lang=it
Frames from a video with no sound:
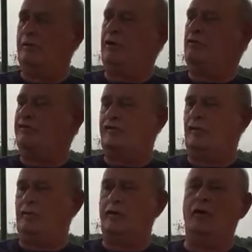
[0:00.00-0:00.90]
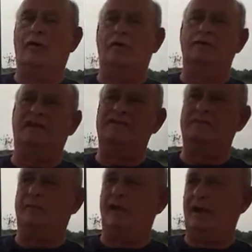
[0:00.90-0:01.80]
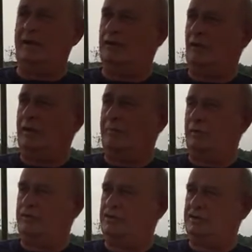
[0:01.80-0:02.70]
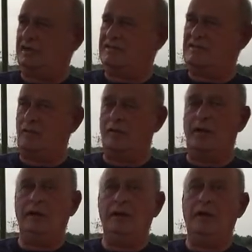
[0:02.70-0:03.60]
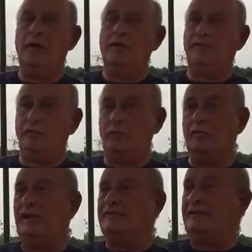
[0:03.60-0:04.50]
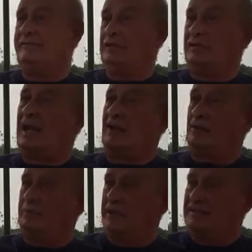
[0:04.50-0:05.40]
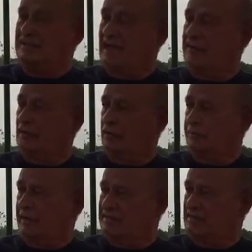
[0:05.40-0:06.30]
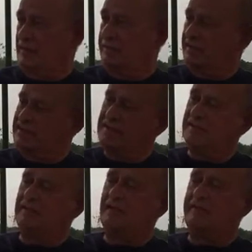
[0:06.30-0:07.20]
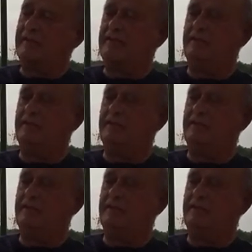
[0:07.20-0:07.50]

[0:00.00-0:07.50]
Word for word: il primo scoglio da superare in quella progettazione fu la difficoltà, la complessità dell'operazione, perché si trattava